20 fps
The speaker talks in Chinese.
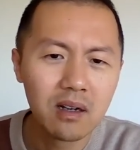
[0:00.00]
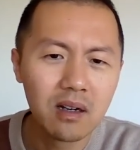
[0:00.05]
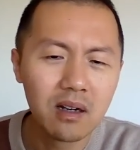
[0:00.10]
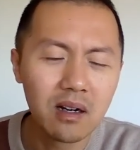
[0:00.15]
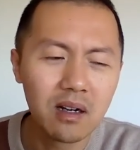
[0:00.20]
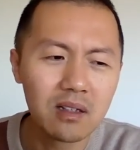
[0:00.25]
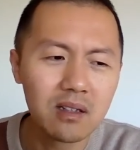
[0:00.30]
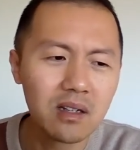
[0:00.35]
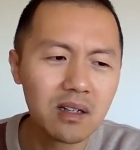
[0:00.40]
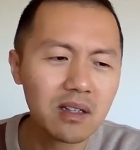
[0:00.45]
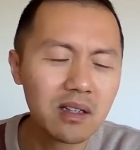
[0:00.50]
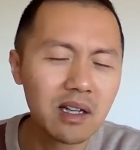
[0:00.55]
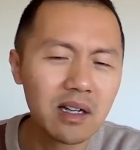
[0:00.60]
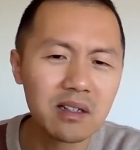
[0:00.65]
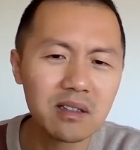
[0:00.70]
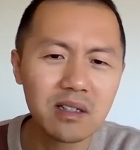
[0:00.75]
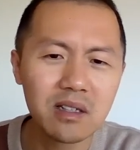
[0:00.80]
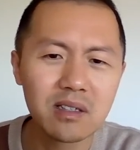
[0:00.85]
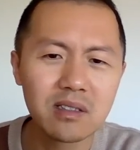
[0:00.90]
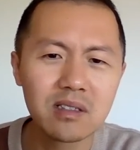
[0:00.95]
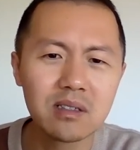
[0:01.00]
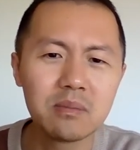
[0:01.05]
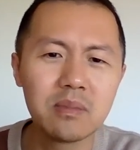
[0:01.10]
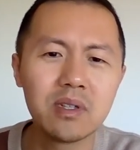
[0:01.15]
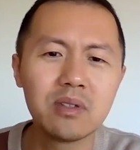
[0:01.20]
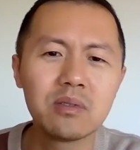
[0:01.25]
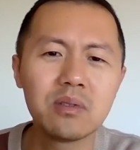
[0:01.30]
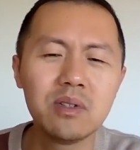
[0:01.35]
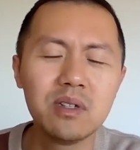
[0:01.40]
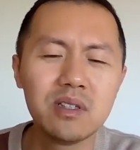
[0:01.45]
啊，这个当这个资
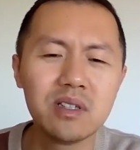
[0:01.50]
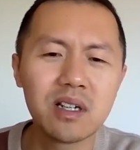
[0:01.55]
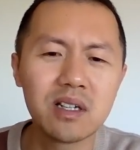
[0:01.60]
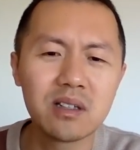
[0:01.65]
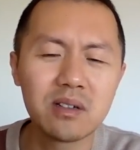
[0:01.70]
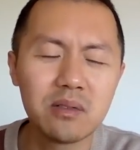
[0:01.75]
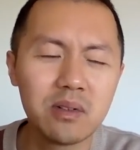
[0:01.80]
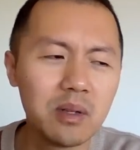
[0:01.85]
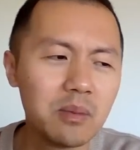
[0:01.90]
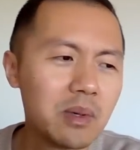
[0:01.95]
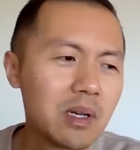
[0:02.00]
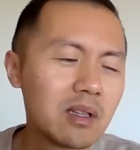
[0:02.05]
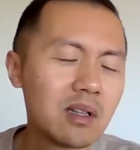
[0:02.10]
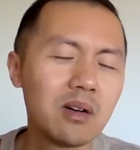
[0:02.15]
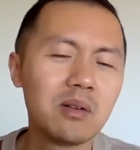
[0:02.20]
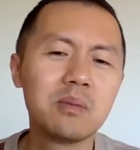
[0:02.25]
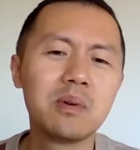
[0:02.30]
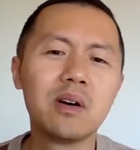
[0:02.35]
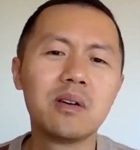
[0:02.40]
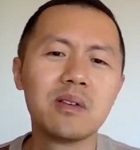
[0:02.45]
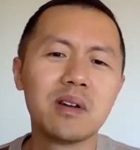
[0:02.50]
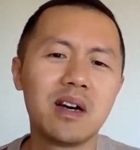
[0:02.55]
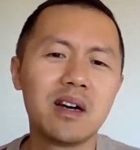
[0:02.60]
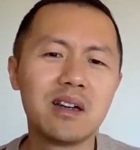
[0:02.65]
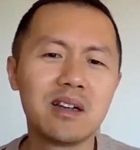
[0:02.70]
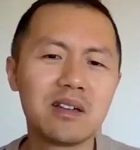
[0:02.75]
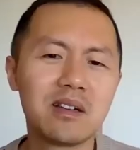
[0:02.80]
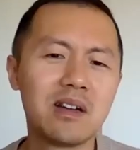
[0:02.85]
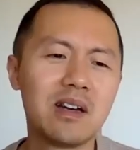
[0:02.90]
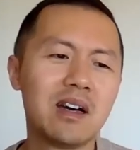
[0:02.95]
本主义家的尾巴逃跑了，
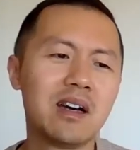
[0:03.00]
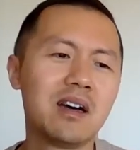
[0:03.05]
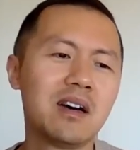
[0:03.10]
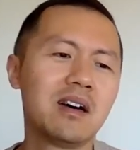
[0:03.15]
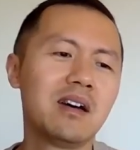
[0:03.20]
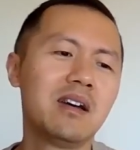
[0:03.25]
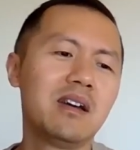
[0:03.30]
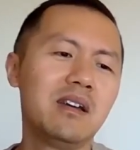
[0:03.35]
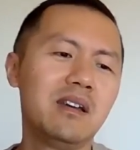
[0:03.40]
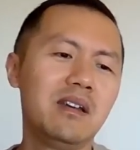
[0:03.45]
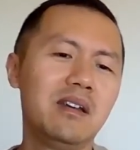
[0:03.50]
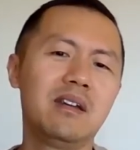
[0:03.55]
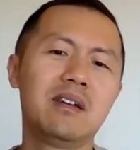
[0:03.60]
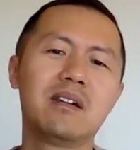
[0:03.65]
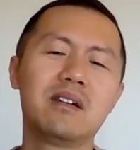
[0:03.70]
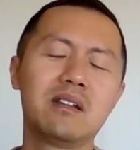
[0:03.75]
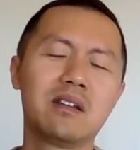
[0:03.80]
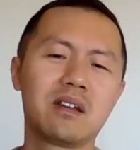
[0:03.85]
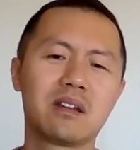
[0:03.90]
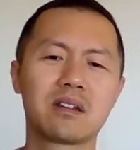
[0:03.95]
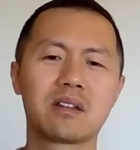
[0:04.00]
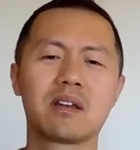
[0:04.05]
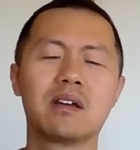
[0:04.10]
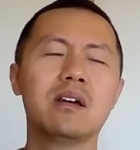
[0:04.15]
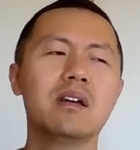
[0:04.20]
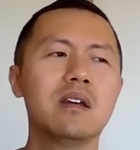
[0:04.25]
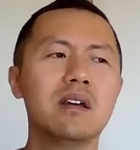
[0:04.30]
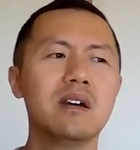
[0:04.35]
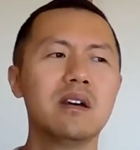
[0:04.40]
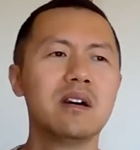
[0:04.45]
是吧？哎呀，那个这个
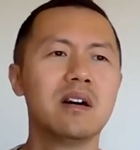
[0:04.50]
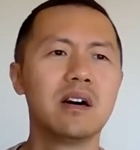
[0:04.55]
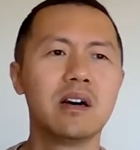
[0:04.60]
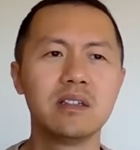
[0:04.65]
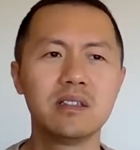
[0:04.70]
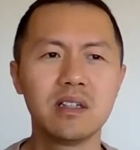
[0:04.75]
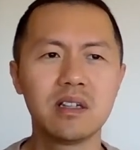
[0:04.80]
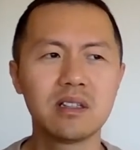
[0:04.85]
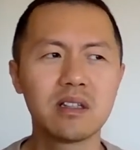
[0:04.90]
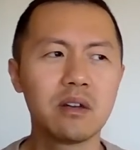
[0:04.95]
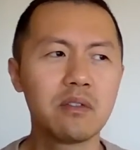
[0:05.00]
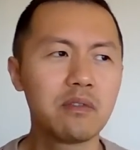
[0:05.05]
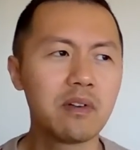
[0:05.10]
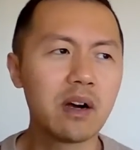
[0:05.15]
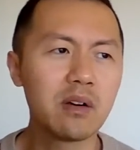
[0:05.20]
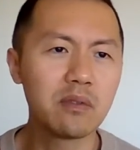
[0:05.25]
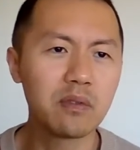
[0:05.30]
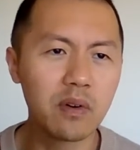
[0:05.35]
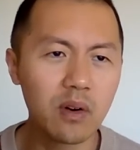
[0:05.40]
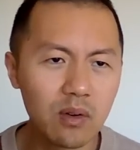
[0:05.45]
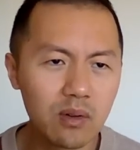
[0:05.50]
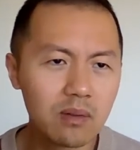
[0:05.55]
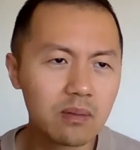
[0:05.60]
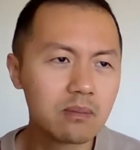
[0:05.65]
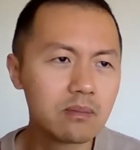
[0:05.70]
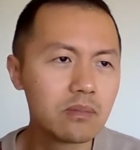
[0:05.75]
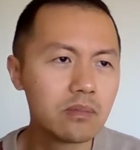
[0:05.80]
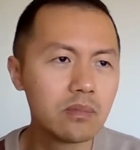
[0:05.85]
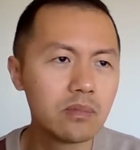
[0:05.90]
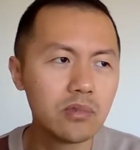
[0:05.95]
啊，现在放风
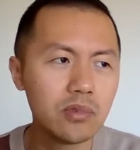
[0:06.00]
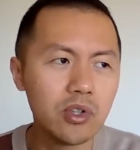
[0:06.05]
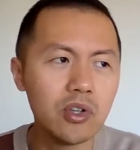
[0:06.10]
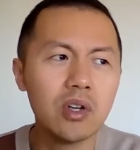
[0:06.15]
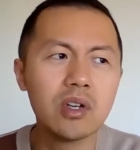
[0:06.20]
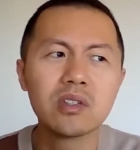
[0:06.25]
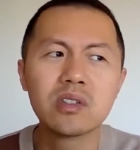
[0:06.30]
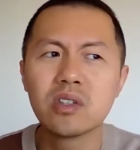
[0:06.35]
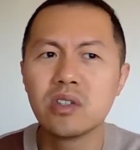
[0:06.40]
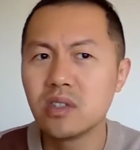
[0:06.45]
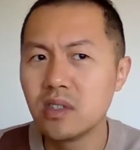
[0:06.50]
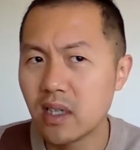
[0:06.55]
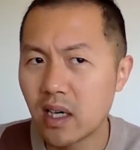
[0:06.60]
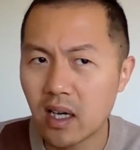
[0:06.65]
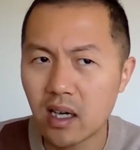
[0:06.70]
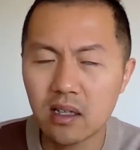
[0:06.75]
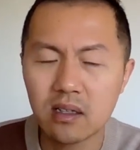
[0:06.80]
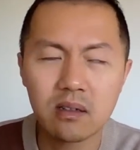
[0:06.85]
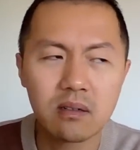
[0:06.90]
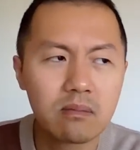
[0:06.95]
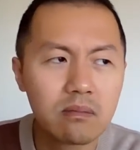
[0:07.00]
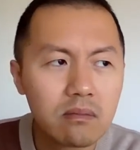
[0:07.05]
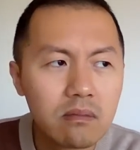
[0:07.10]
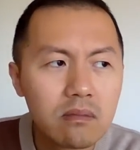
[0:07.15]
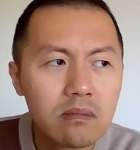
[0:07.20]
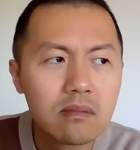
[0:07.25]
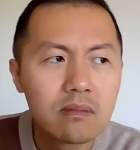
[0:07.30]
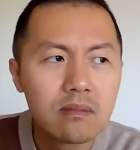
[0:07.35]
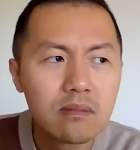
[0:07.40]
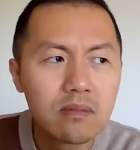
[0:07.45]
全是假的，
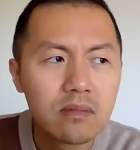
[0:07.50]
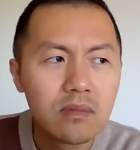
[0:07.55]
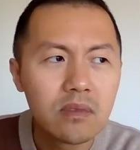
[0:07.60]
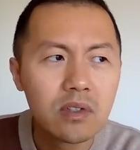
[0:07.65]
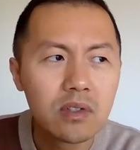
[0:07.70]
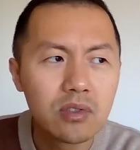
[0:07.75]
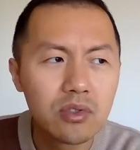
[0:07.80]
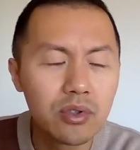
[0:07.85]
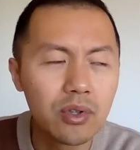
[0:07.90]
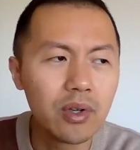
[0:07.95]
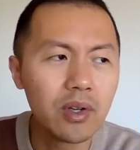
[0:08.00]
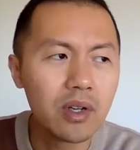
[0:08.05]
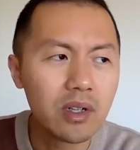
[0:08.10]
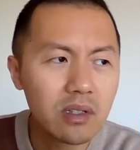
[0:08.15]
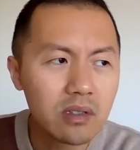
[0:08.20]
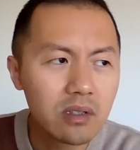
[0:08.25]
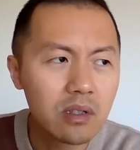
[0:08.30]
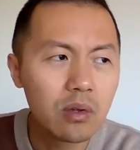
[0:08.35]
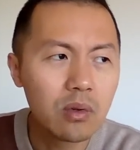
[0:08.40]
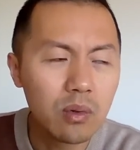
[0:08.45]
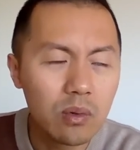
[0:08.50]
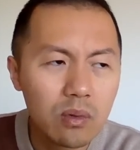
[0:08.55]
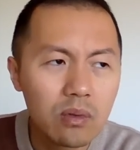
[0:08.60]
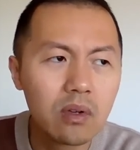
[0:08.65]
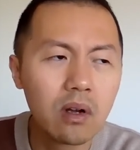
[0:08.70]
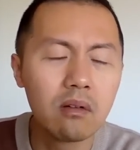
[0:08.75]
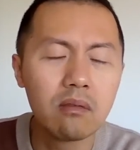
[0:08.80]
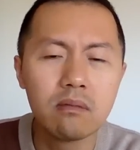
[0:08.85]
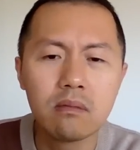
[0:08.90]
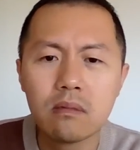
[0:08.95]
全是忽
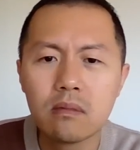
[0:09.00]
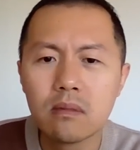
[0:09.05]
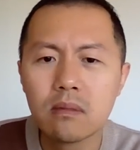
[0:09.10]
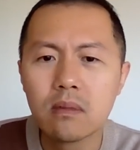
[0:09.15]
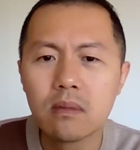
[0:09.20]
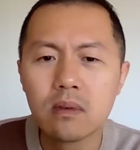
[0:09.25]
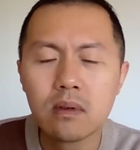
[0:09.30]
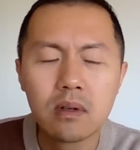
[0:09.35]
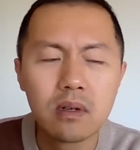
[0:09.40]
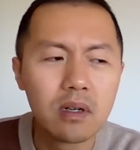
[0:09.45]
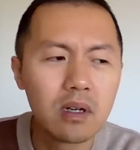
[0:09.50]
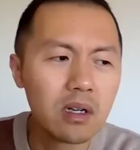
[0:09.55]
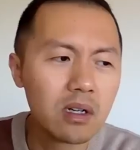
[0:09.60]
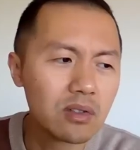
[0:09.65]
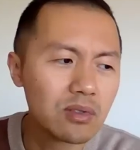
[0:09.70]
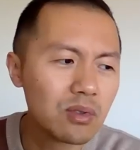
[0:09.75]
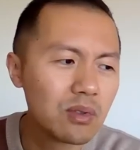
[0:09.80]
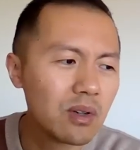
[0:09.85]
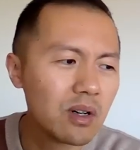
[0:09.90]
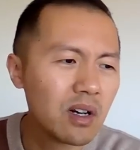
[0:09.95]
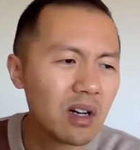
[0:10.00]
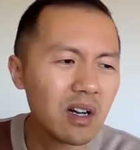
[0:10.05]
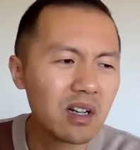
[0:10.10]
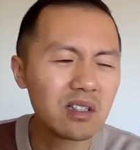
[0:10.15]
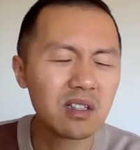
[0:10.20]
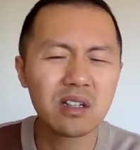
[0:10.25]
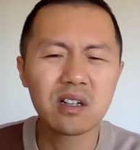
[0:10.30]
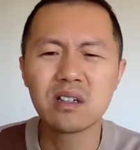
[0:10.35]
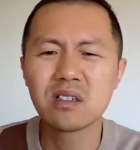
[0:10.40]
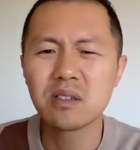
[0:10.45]
悠啊！说啊，
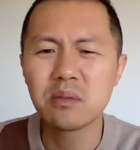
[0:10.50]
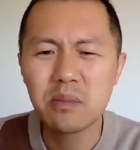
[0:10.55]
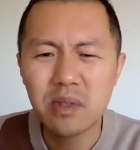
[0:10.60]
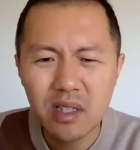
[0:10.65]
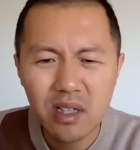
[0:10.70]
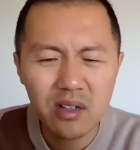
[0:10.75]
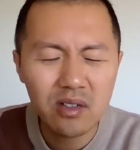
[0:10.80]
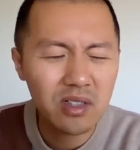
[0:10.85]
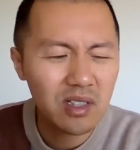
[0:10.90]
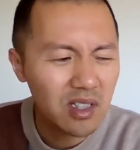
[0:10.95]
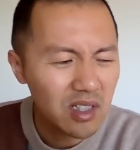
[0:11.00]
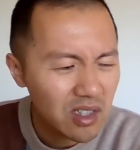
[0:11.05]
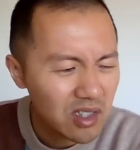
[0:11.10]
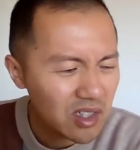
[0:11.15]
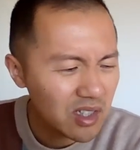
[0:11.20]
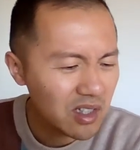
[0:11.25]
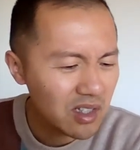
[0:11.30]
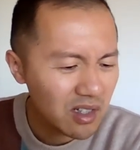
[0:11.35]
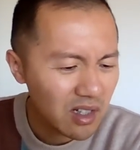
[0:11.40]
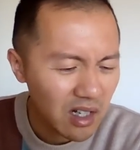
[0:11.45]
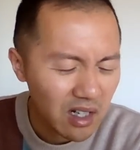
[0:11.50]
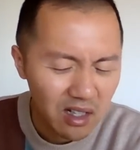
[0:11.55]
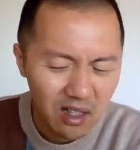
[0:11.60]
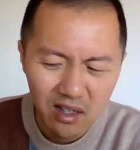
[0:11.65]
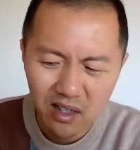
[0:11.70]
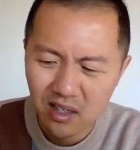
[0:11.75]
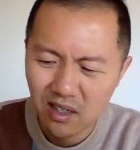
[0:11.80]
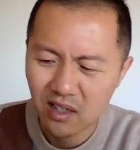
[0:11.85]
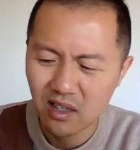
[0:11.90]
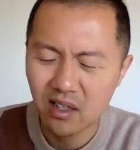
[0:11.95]
这个什么要一期了，
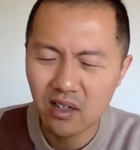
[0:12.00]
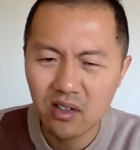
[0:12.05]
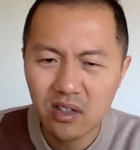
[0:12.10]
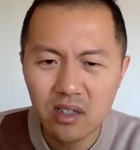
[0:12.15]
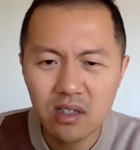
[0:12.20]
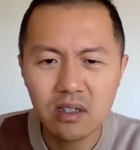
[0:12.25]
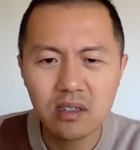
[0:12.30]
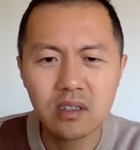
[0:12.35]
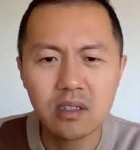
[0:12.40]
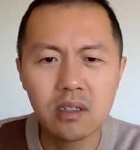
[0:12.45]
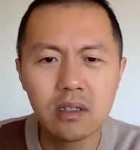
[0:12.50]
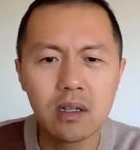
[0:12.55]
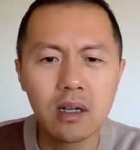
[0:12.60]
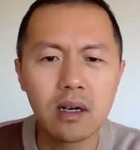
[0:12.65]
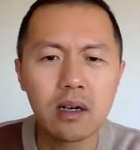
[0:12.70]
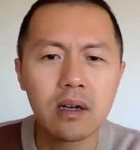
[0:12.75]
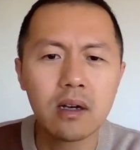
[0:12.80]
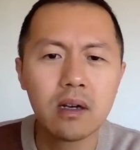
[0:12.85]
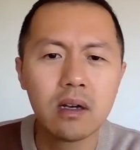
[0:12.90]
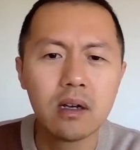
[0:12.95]
要二期了，